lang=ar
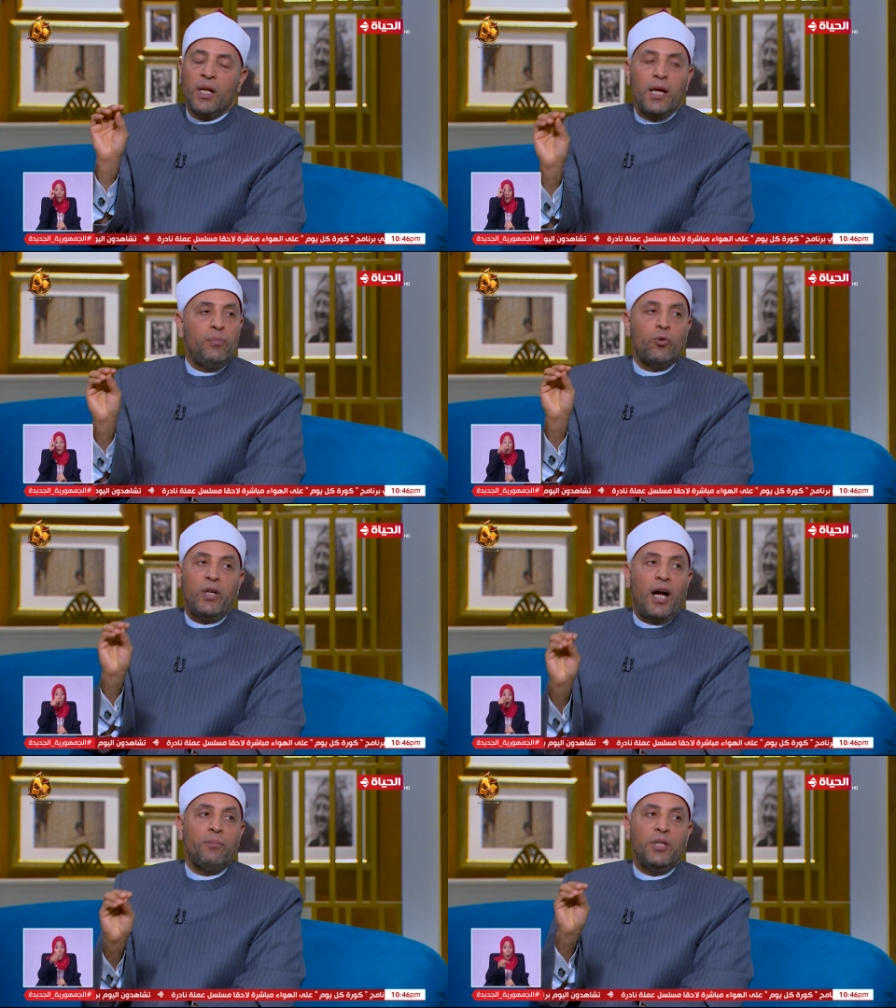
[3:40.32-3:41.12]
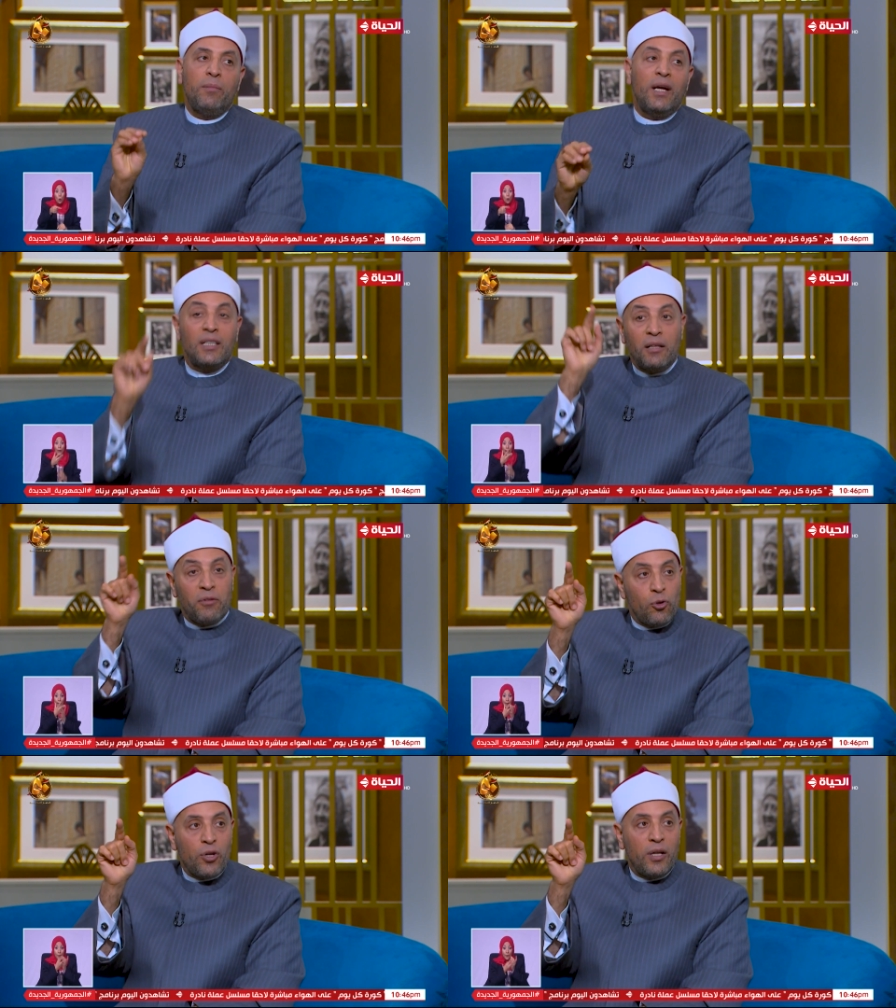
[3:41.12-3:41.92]
ابنوا لعبدي بيتا في
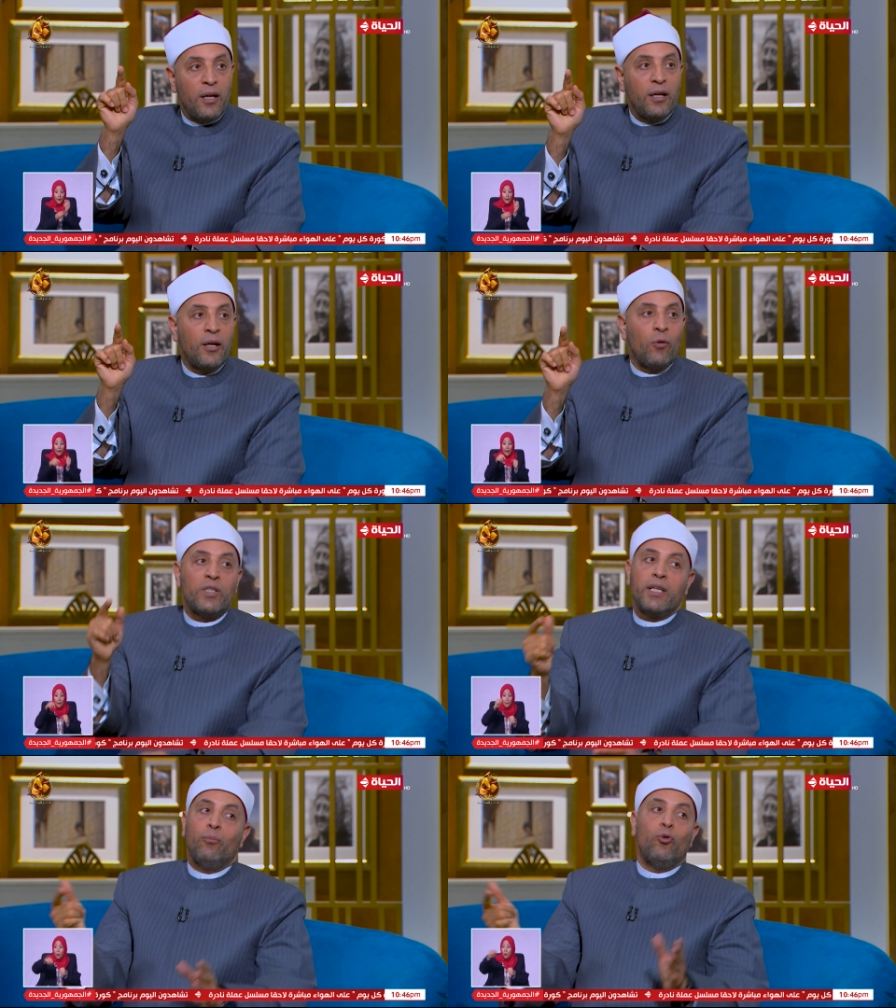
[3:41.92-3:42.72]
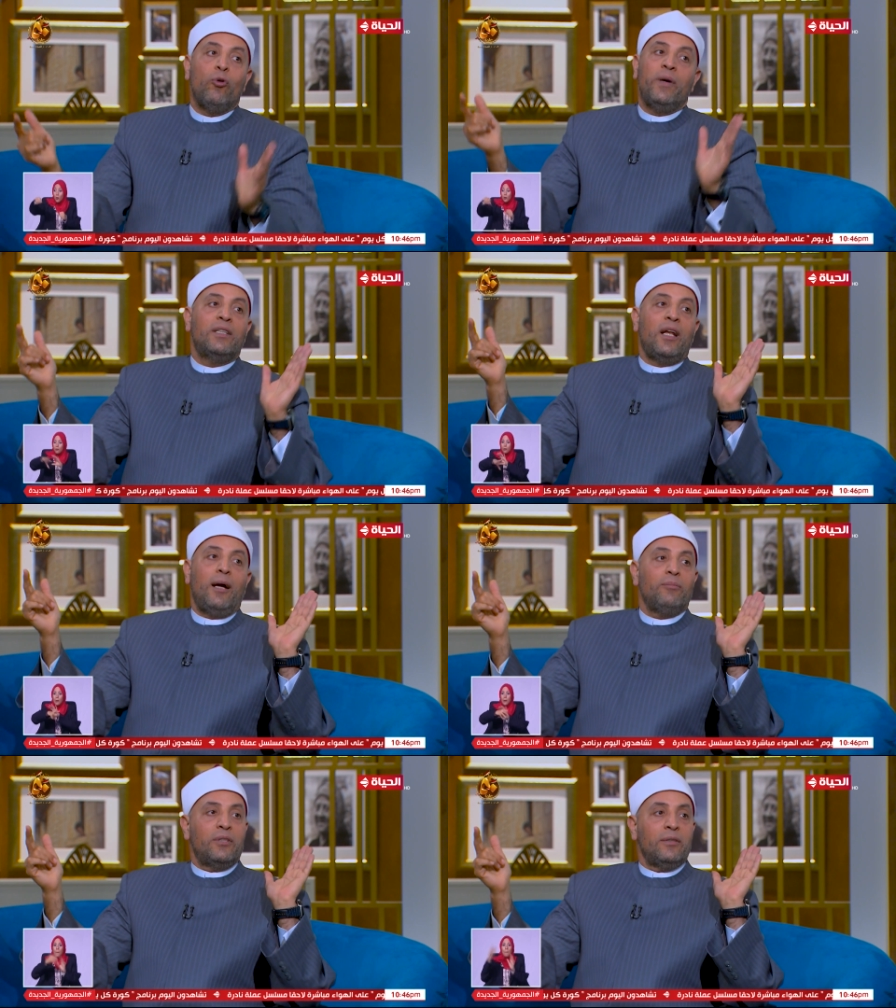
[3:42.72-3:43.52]
الجنة وسموه بيت
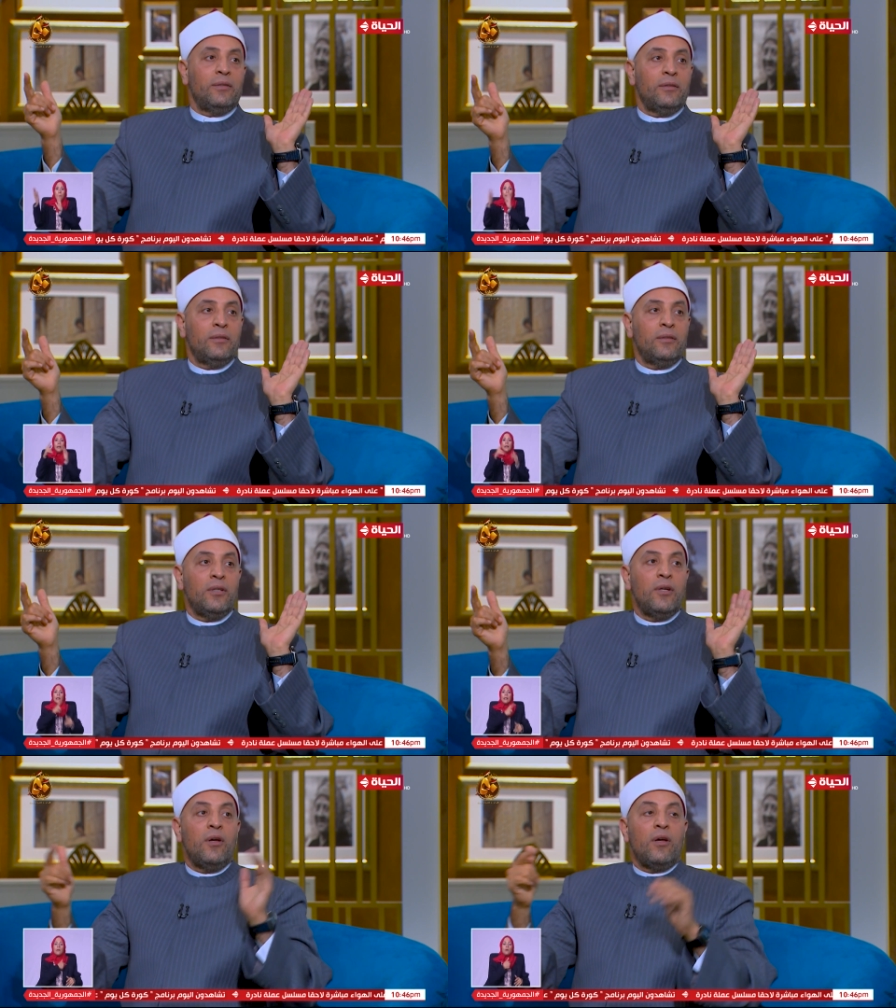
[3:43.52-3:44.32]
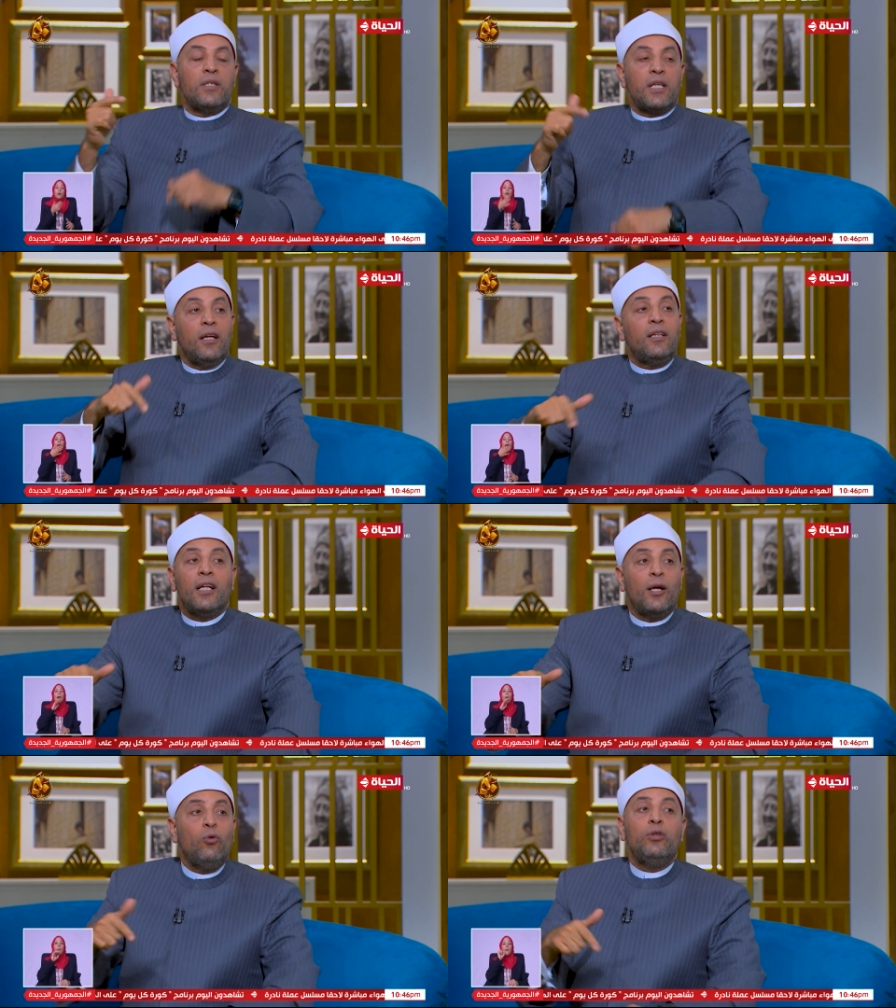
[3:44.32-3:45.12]
الحمد سيدنا
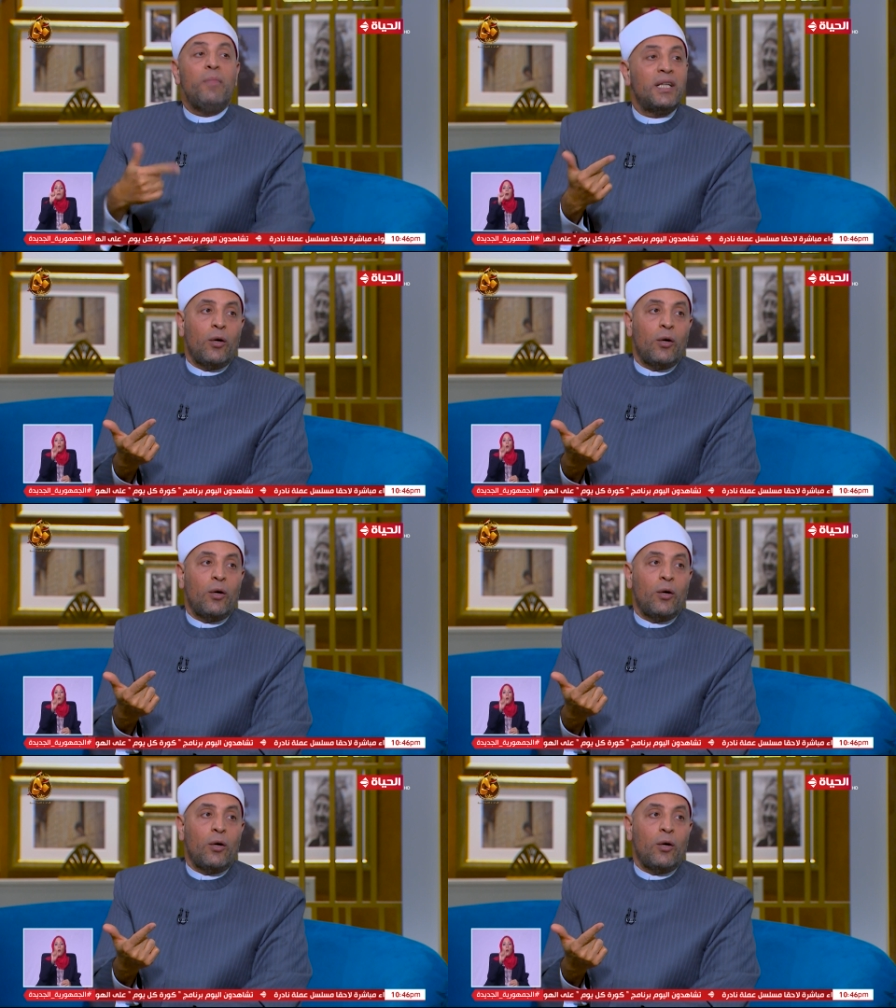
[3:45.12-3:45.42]
داود مات